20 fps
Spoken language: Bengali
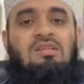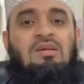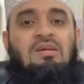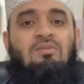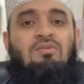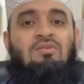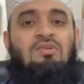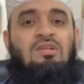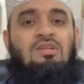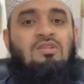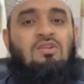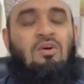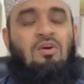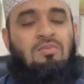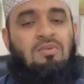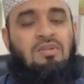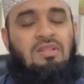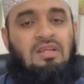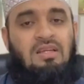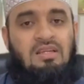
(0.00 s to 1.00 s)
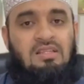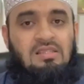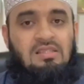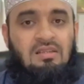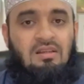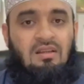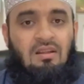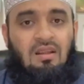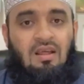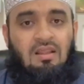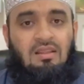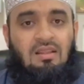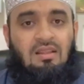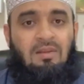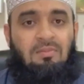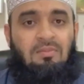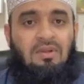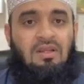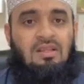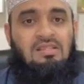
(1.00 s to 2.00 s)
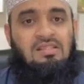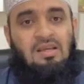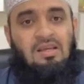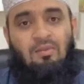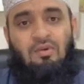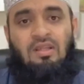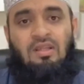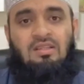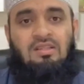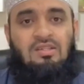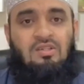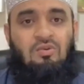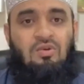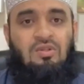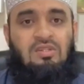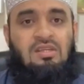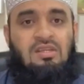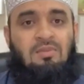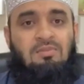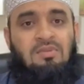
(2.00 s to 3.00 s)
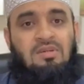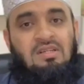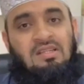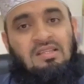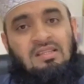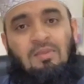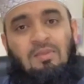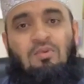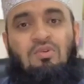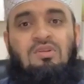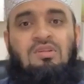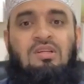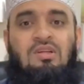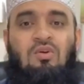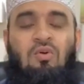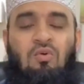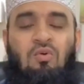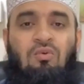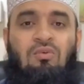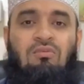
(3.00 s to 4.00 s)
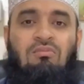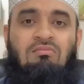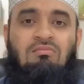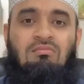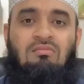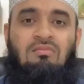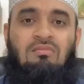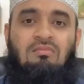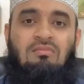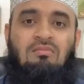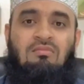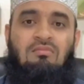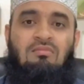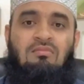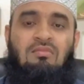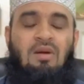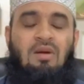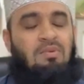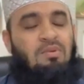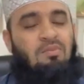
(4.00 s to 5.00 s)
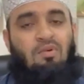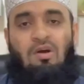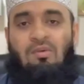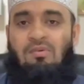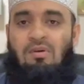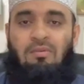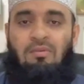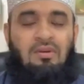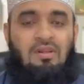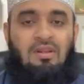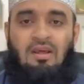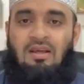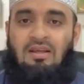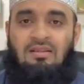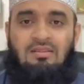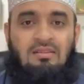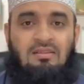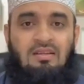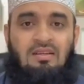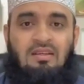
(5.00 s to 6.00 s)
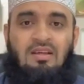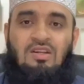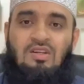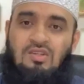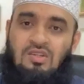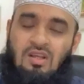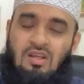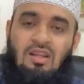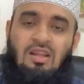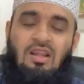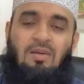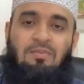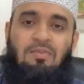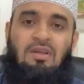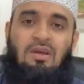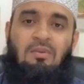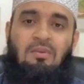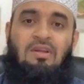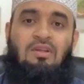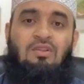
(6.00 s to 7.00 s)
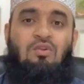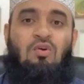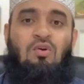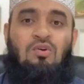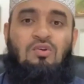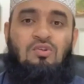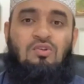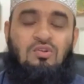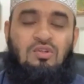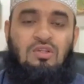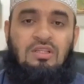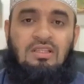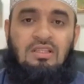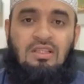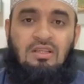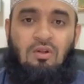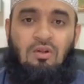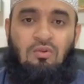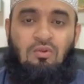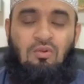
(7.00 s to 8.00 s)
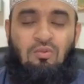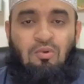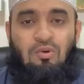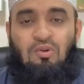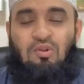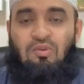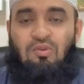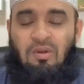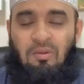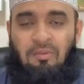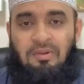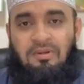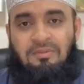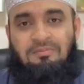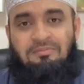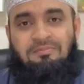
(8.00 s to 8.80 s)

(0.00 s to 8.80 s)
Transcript: যেমনটি স্বপ্নে দেখেছেন আল্লাহ তালা আপনাকে যেমন আদেশ করেছে আপনি ঠিক তেমনটিই করুন আপনি ভয় পাবেন না ইনশাআল্লাহ আপনি আমাকে ধৈর্যশীলদের অন্তর্ভুক্ত পাবেন